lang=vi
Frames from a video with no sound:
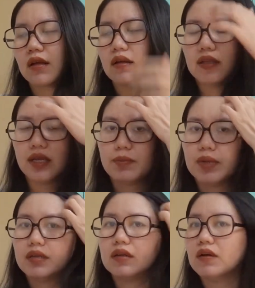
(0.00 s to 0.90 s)
á thì
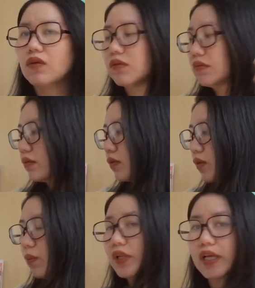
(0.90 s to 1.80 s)
mình
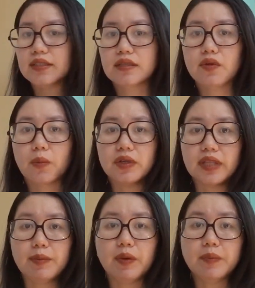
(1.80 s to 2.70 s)
cũng có thể sử dụng được
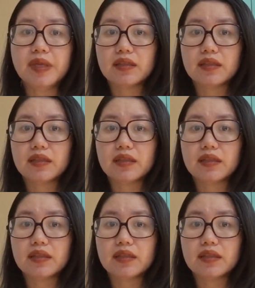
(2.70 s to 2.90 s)
thẻ bảo hiểm y